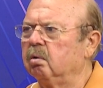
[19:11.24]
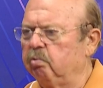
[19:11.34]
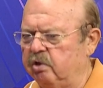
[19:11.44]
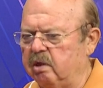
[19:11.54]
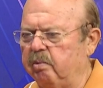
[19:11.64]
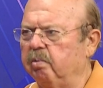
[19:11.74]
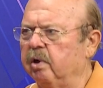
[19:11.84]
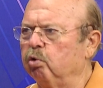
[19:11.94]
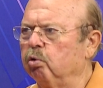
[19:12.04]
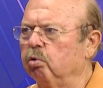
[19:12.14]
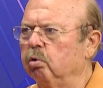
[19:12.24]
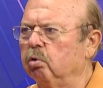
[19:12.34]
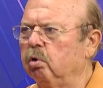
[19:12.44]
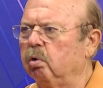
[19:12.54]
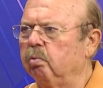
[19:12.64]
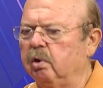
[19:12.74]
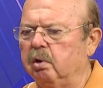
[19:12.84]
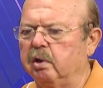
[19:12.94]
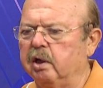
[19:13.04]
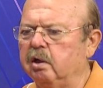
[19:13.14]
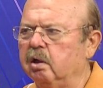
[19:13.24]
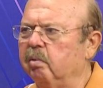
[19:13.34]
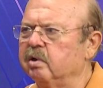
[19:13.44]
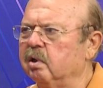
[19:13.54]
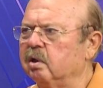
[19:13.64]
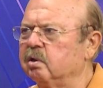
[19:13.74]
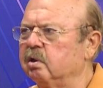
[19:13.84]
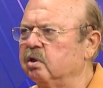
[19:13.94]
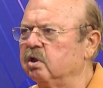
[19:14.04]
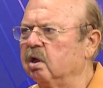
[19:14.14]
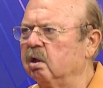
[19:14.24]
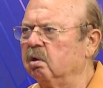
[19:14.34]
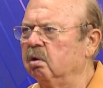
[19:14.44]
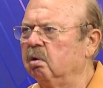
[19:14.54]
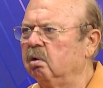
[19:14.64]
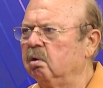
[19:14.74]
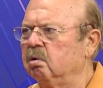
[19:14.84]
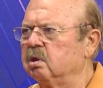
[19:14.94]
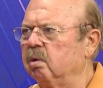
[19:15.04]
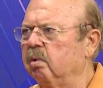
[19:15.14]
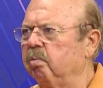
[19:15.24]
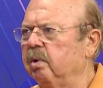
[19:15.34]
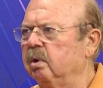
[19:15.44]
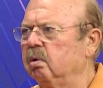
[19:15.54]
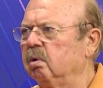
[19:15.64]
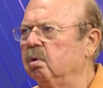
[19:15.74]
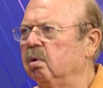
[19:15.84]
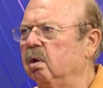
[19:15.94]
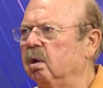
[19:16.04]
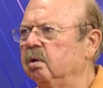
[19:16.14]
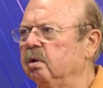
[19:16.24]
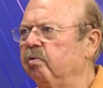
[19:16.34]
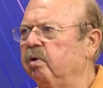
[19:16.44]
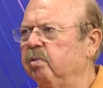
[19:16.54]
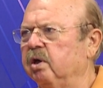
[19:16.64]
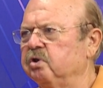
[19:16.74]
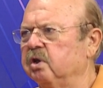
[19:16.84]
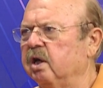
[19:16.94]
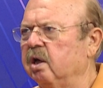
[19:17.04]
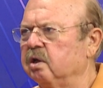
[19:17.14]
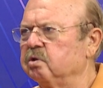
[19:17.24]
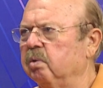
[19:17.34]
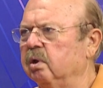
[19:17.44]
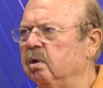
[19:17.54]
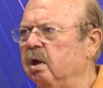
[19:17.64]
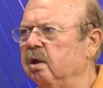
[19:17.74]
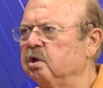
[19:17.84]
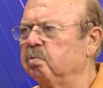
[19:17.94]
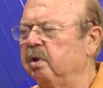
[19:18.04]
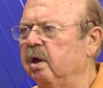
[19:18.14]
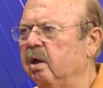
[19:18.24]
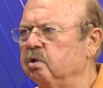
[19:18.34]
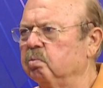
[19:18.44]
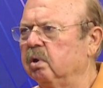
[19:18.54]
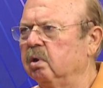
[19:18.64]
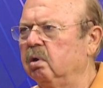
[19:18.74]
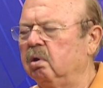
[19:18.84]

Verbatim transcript: Bir sebep arıyordu. Evet. Bir rehine meselesini çıkardı. Sebeple aldı. Ve barışa da yanaşmadı. Anlaşmaya da yanaşmadı.